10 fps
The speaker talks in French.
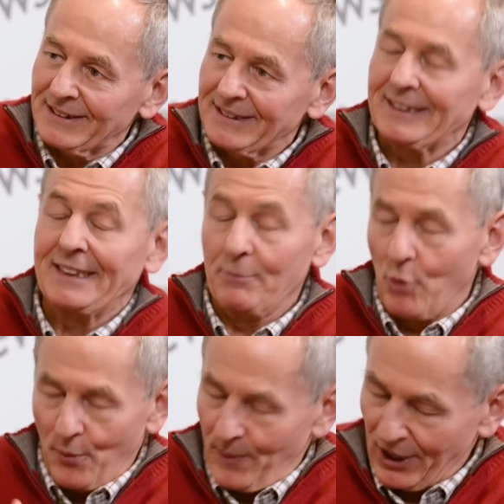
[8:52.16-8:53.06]
thème mm.
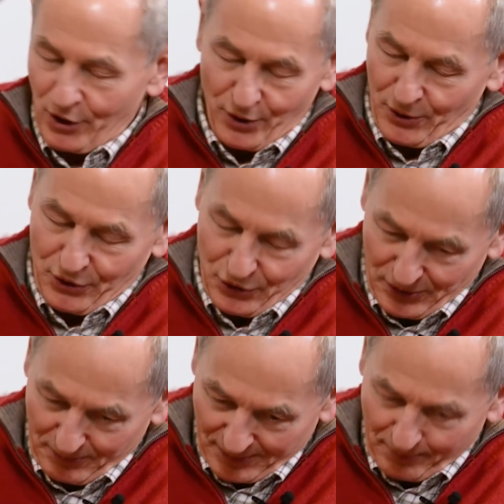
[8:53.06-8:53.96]
Bon, alors,
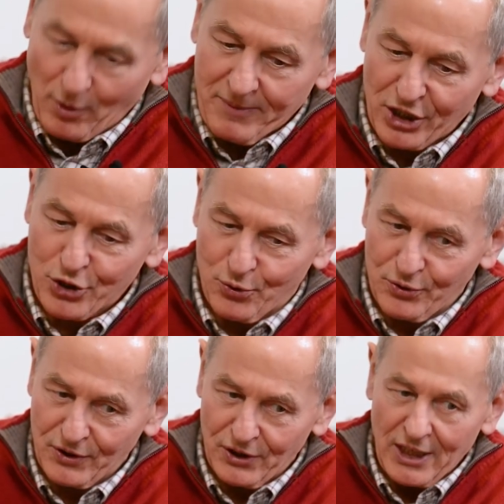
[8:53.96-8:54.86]
première
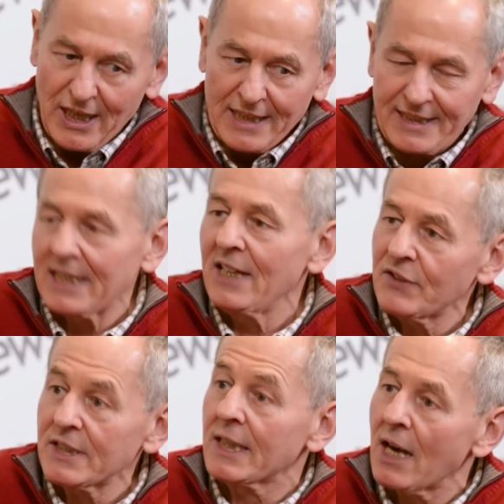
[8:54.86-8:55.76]
chose, ces livres,
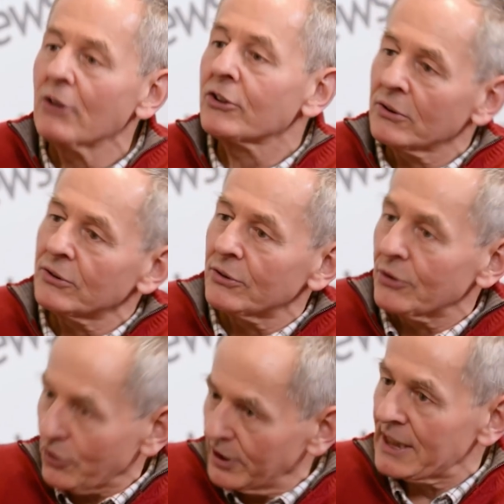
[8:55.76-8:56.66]
c'est 40 ans
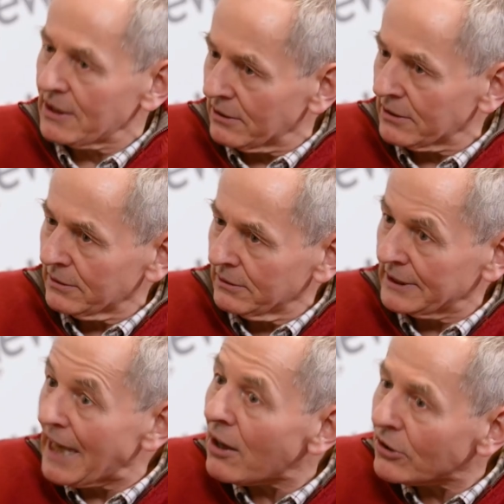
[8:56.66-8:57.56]
de connaissances.
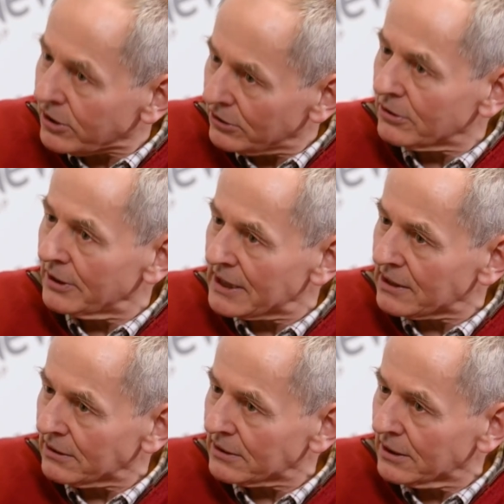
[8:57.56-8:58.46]
40 ans de ah.
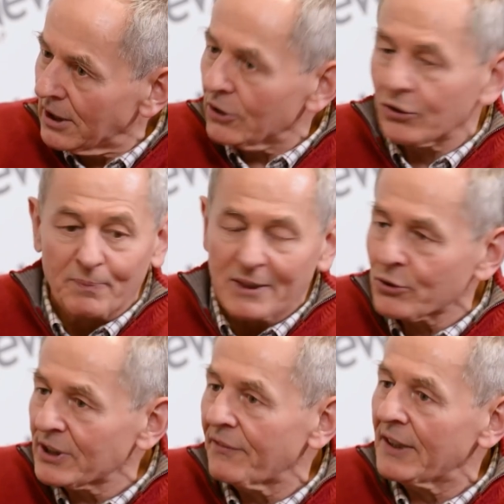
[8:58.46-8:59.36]
connaissances parce
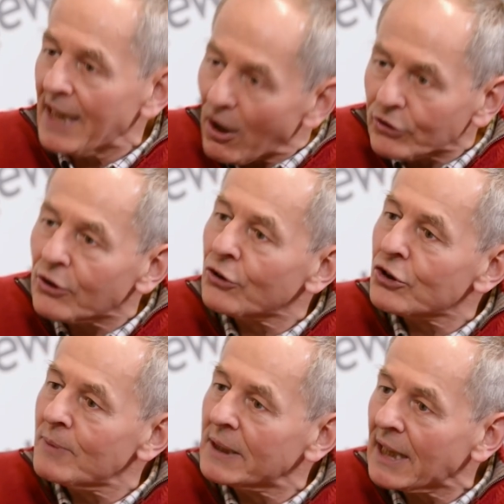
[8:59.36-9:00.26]
que ça fait 40 ans que
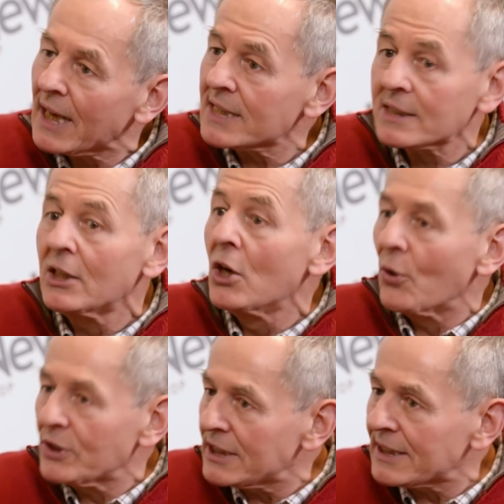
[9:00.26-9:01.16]
je m'intéresse
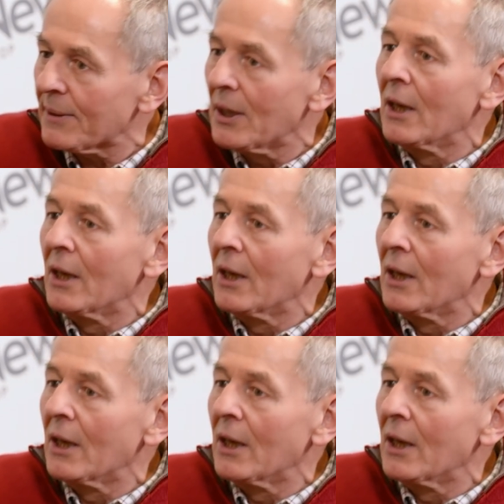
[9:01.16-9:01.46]
euh, au système. À propos,